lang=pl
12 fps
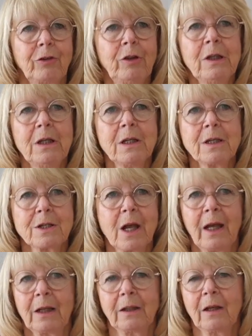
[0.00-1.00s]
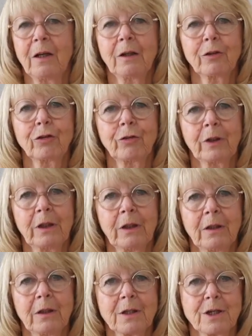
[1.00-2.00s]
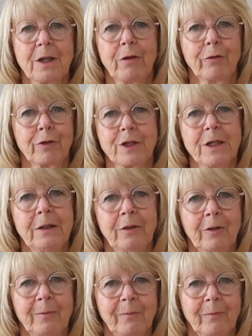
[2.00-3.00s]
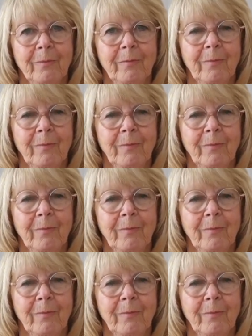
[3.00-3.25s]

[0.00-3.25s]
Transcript: Fantazja to właściwie wszystko, co sam wymyślisz.